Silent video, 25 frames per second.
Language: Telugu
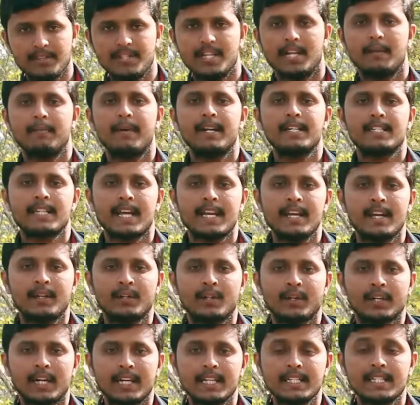జర్మన్
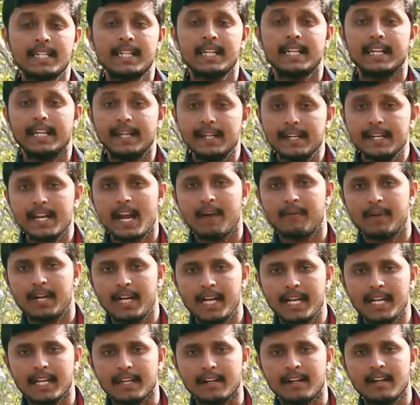సైన్యంతో కలిసి ఇండియా
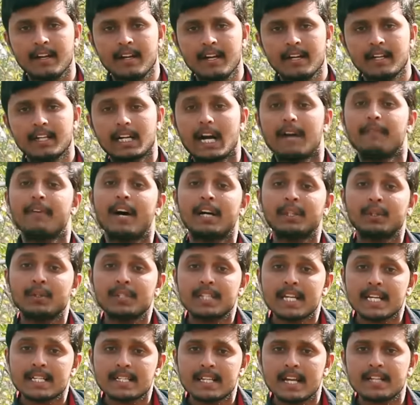వెళ్ళి కవాతు
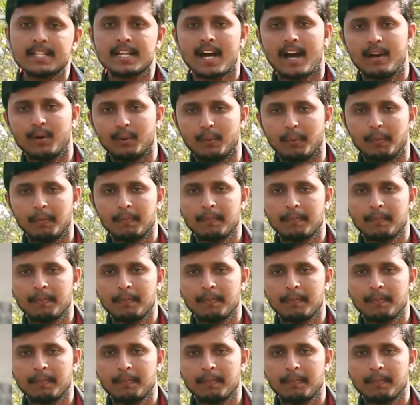చేస్తే చాలు